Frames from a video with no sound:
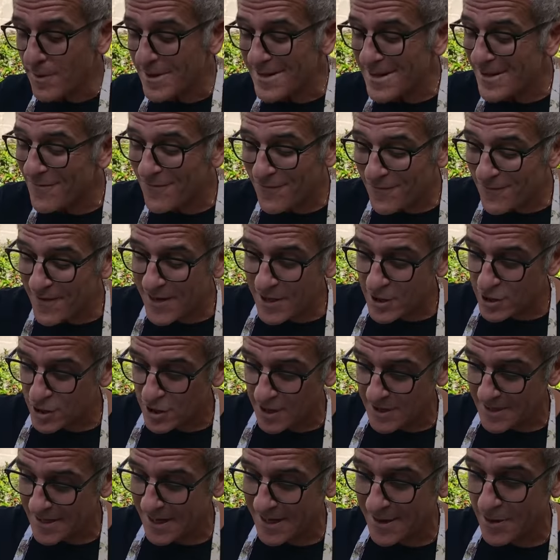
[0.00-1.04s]

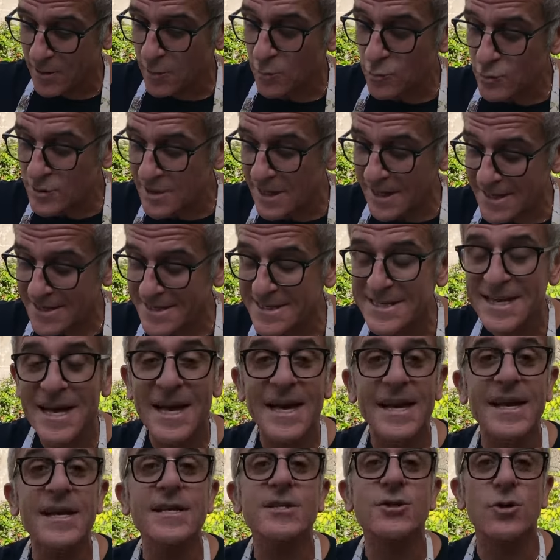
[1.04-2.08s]
difficile da
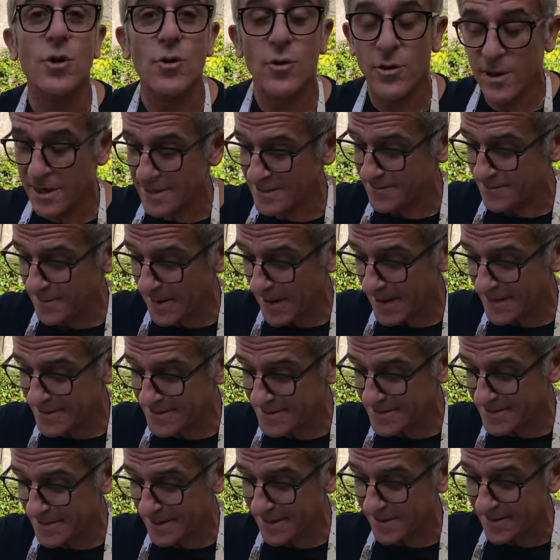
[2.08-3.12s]
utilizzare sono le
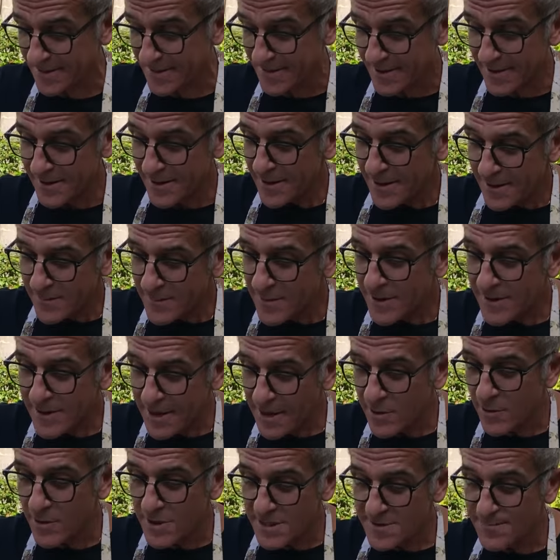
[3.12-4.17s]
spezie,
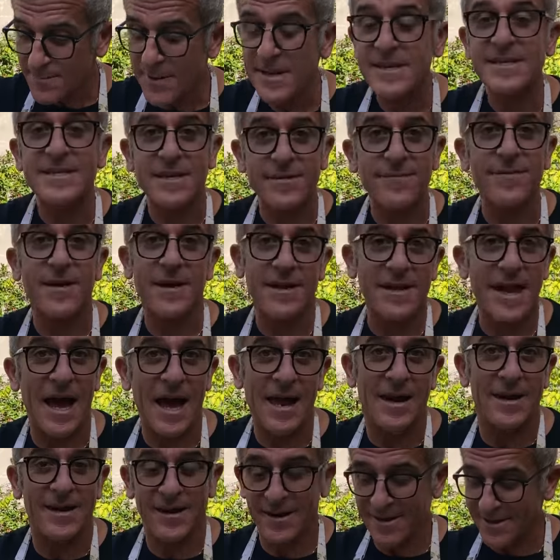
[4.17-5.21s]
perché con le spezie fai
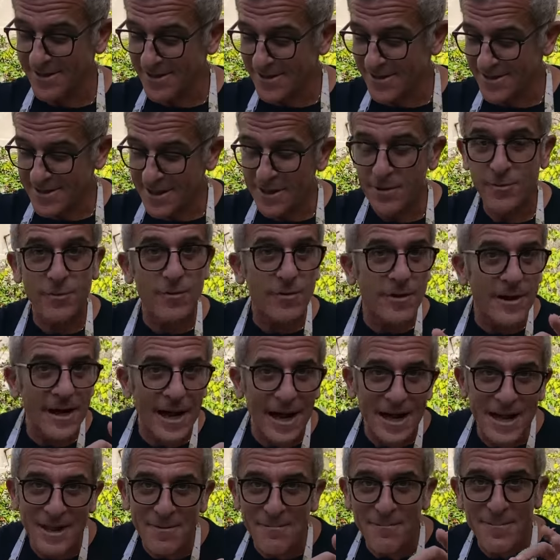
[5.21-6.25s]
danni se non
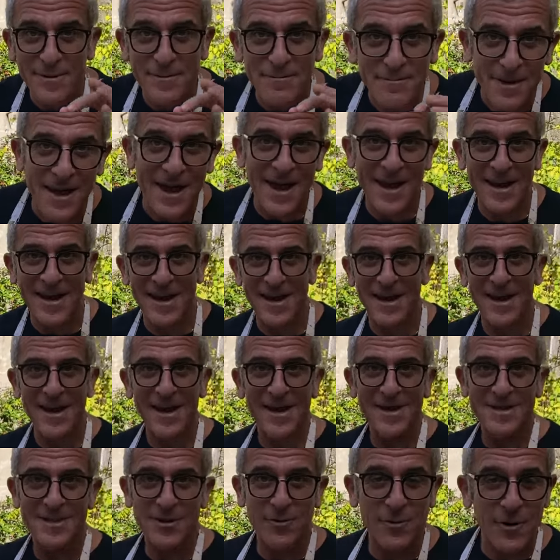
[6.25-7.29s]
calibri bene,
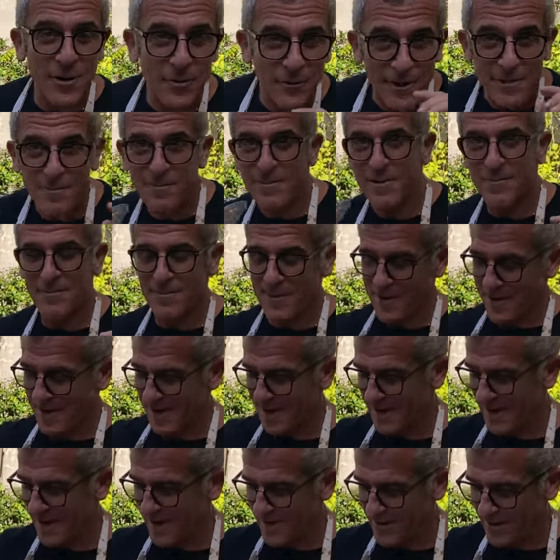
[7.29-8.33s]
se non equilibri
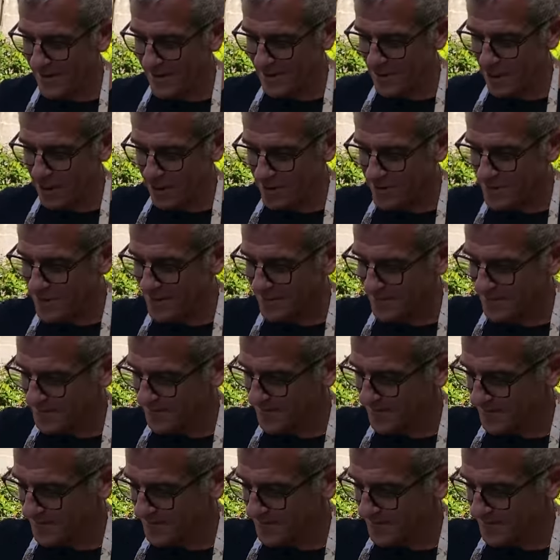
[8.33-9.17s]
bene le dosi.